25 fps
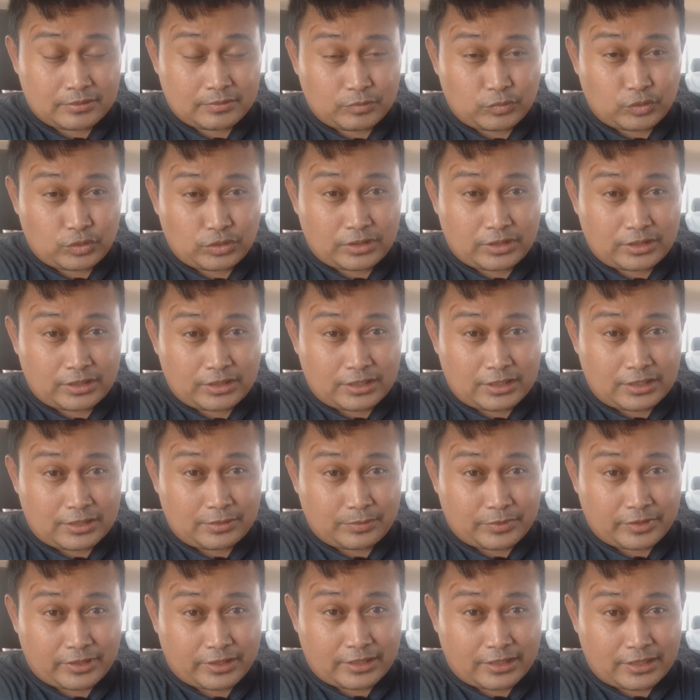Buti na lang
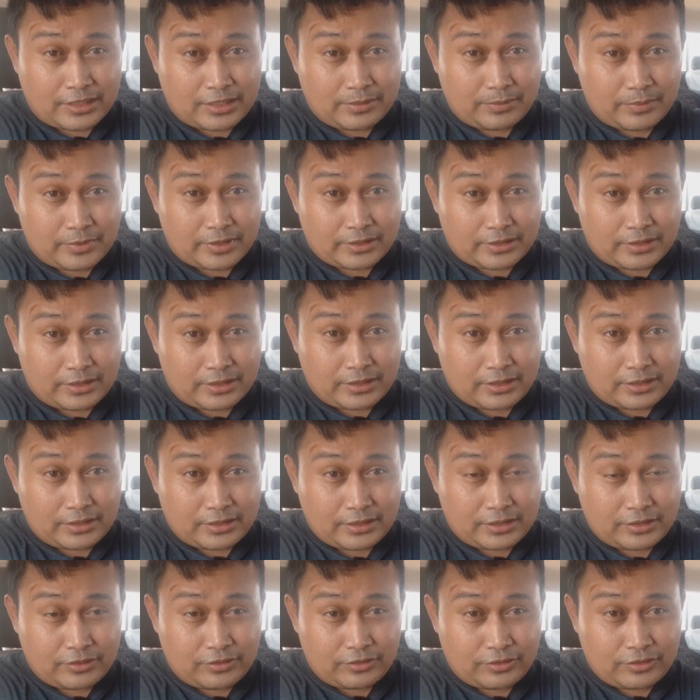pasalamat na
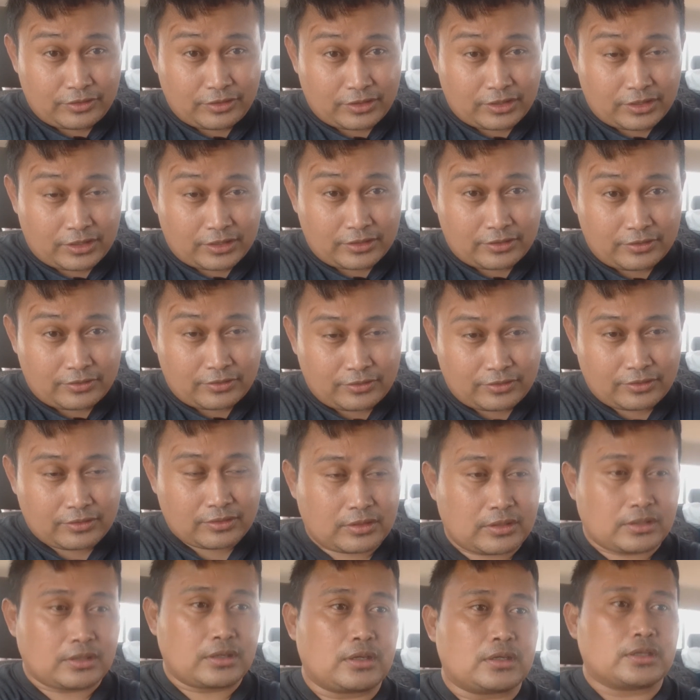hindi doon sa ano,
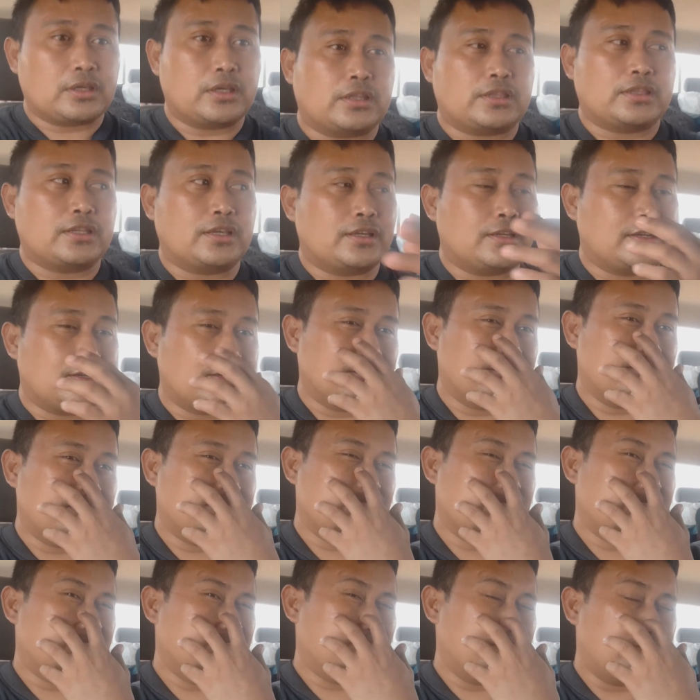sa gitna ng
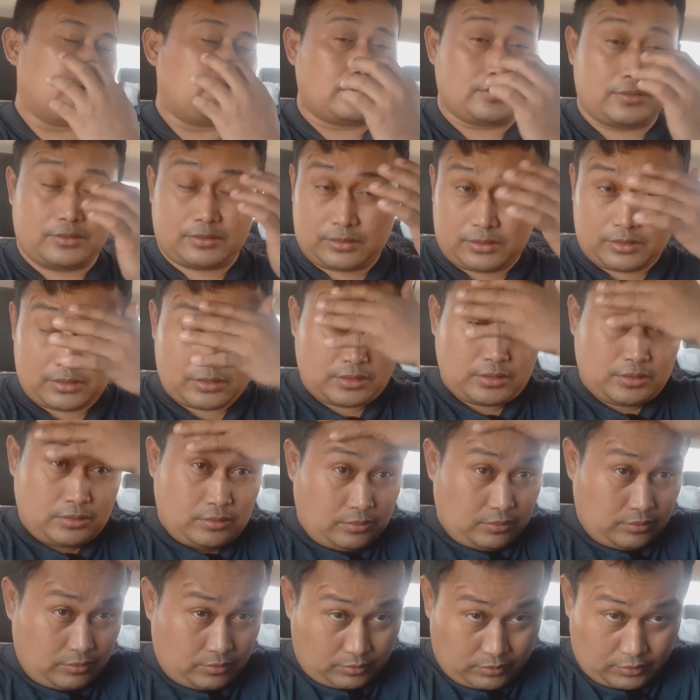disyerto.
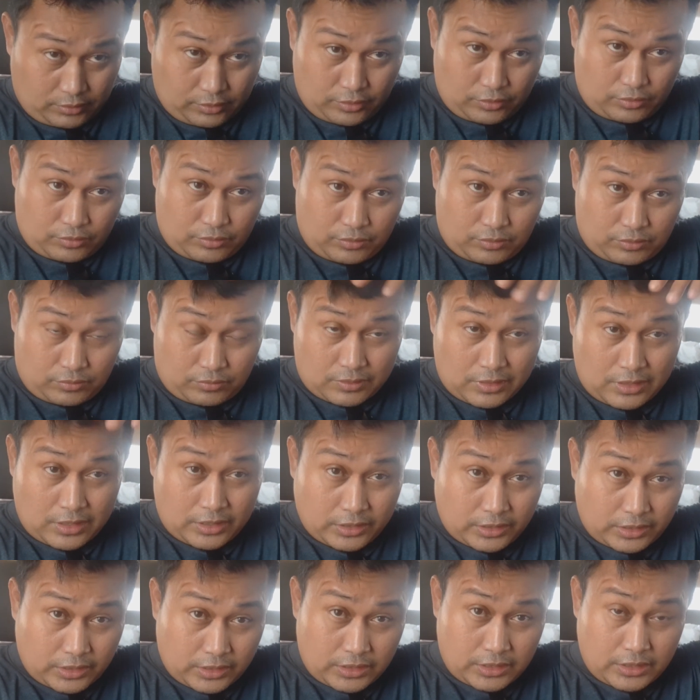Yung walang
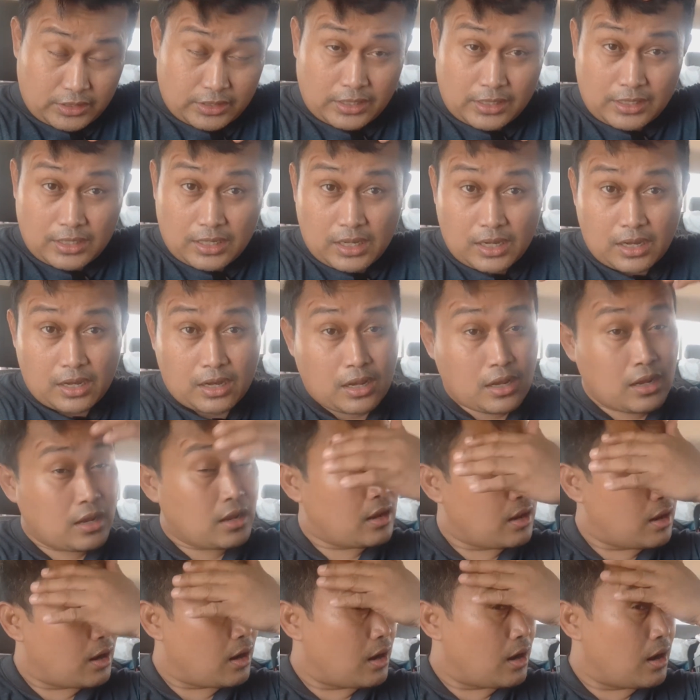signal.
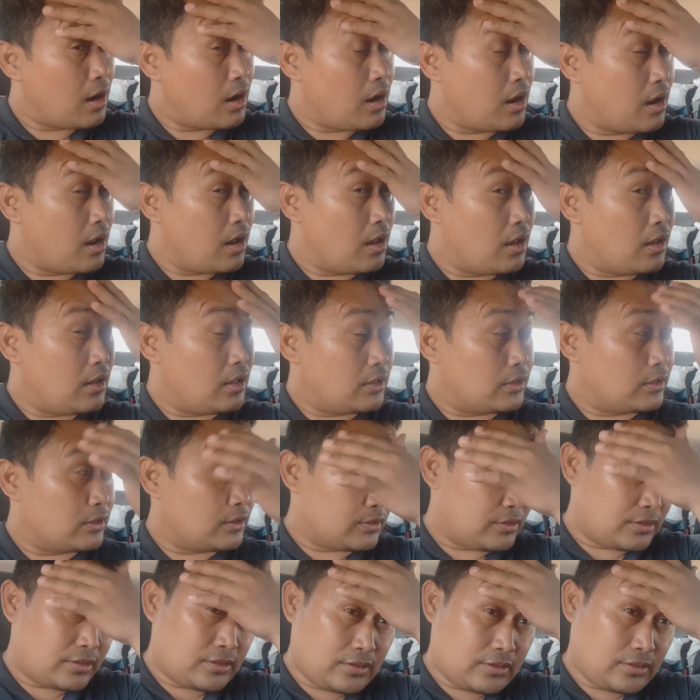
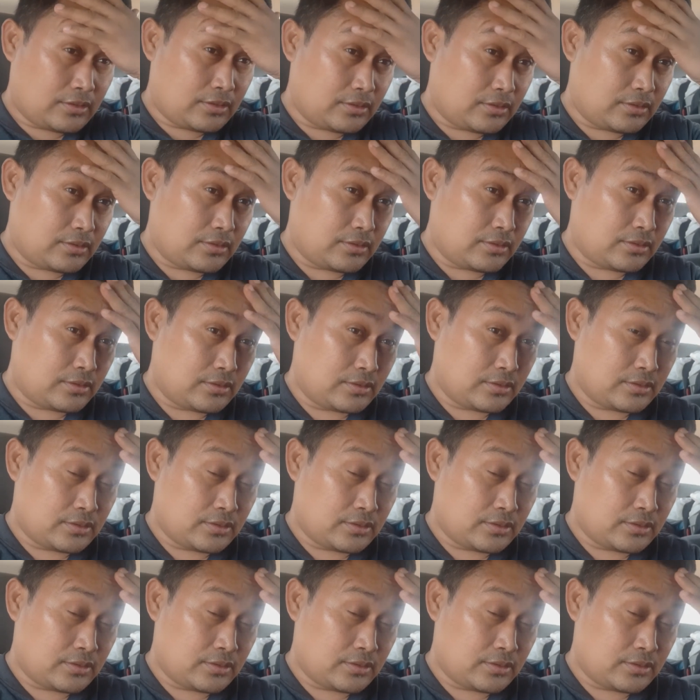Oh, shit, oh, shit.